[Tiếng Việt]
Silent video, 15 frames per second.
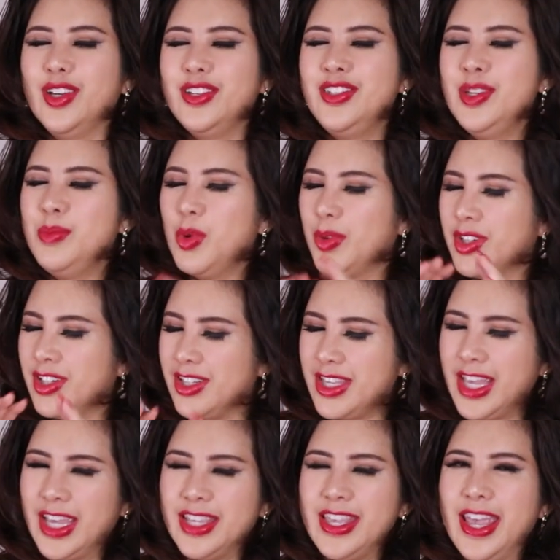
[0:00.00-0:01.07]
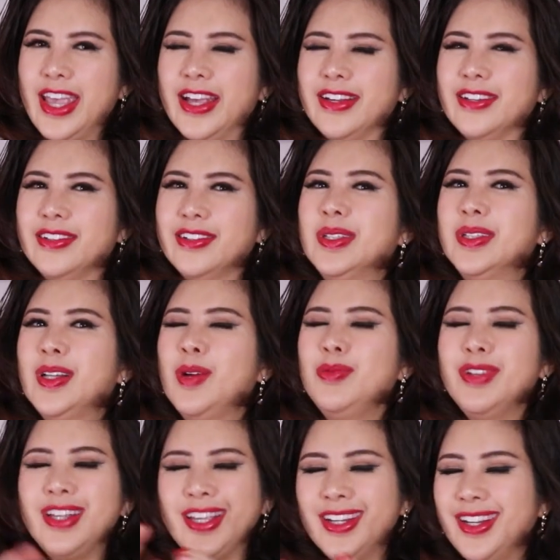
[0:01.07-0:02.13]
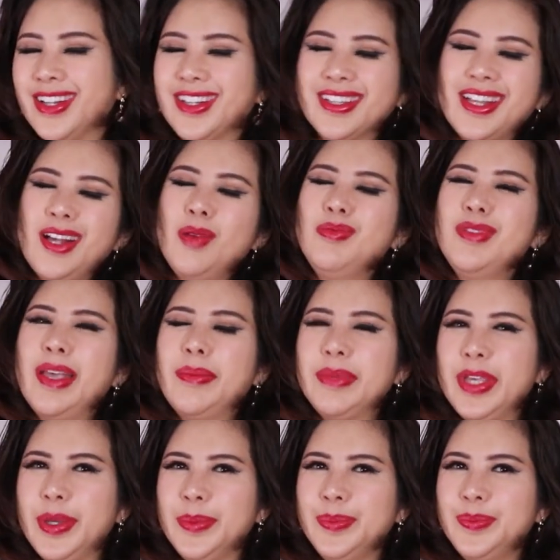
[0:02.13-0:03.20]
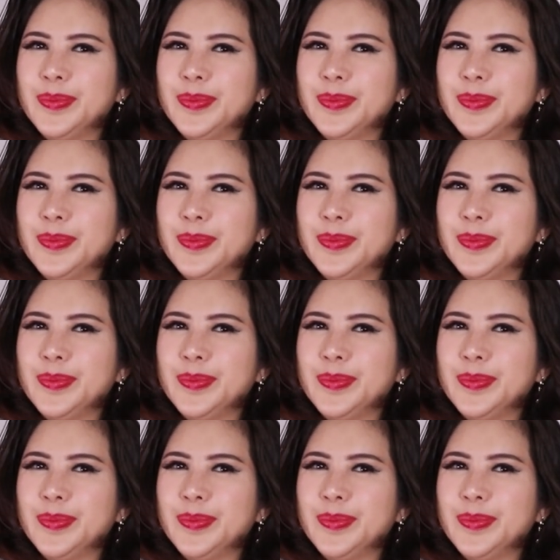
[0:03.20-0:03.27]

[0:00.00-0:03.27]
nhưng một người nhẹ nhàng không có nghĩa là người ta không nham hiểm